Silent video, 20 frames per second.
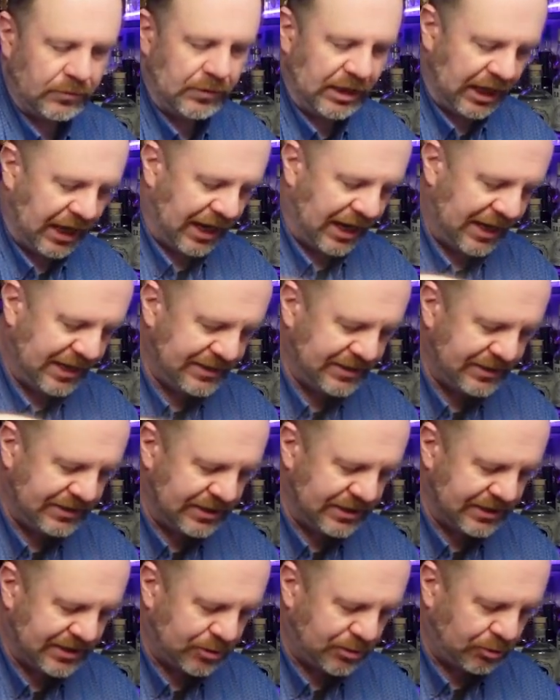Eis ist
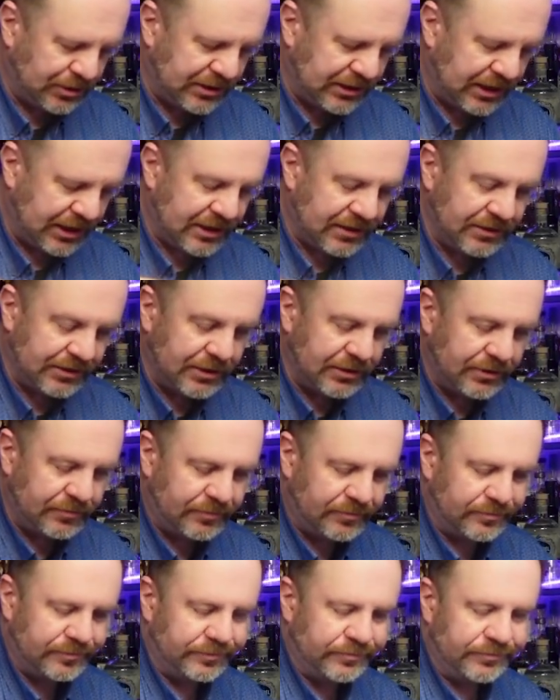eine Zutat, ne?
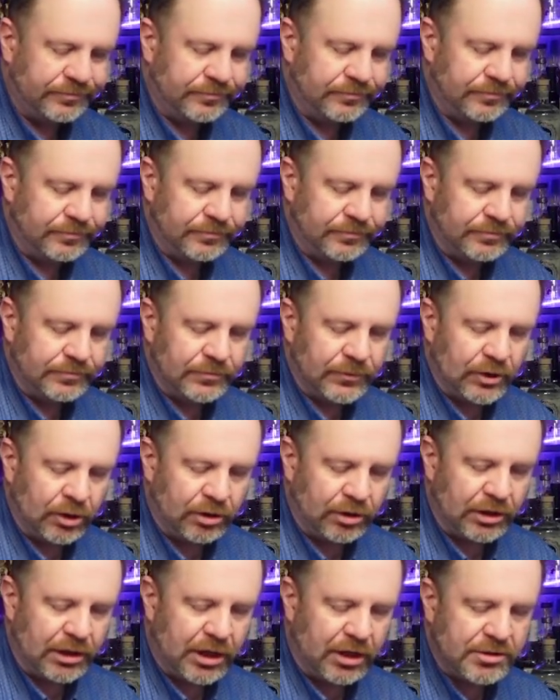Und
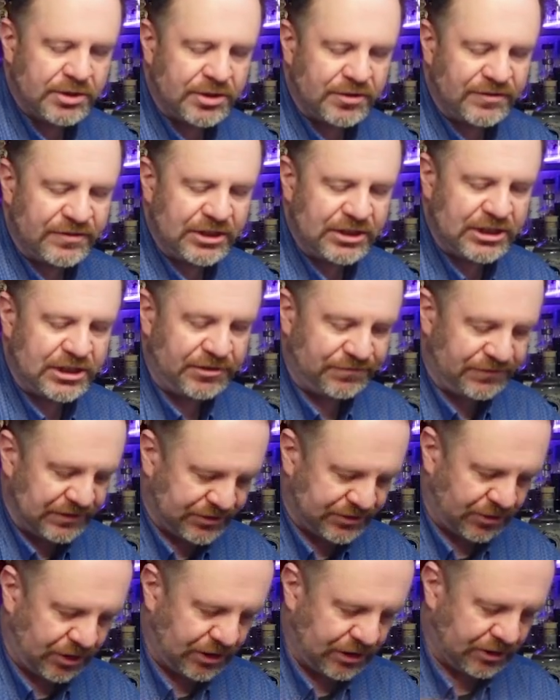genauso wichtig wie
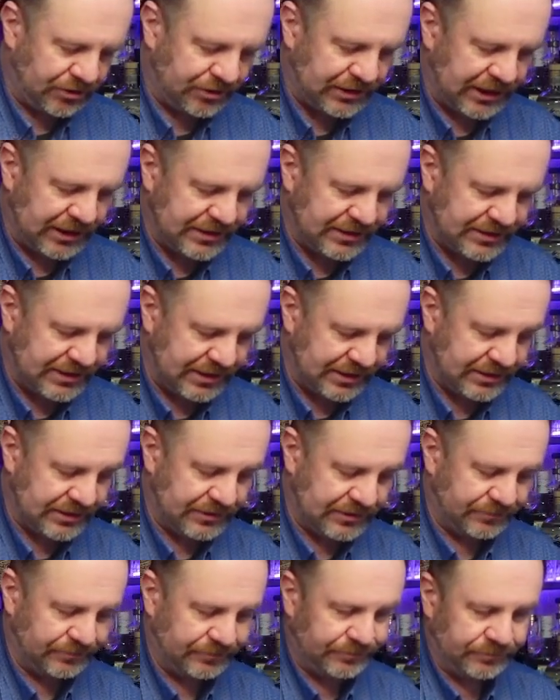Säure und alles andere.
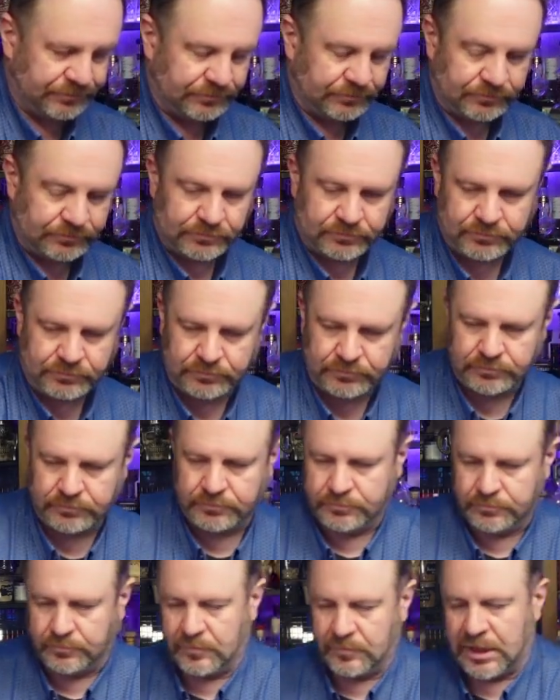
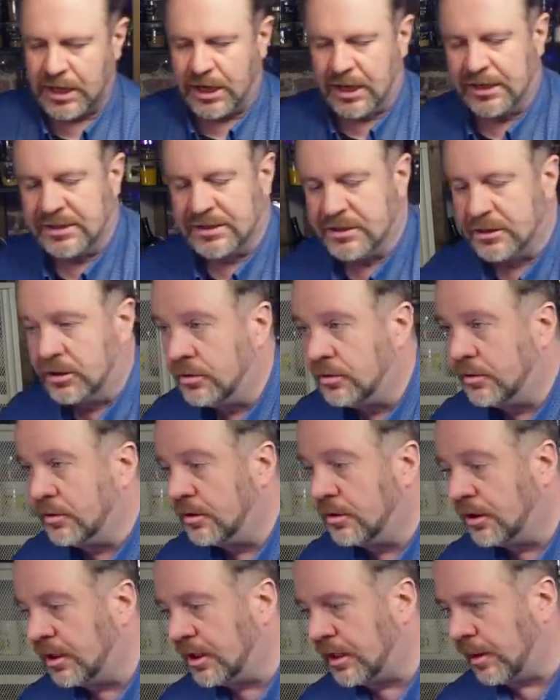Also
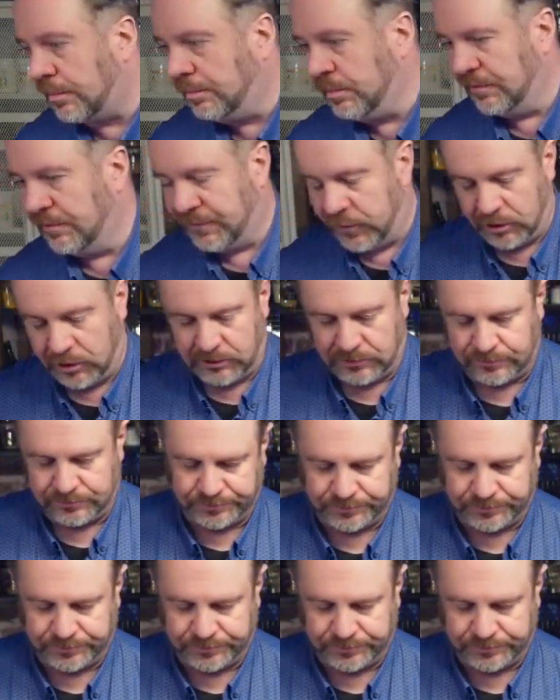rappelvoll.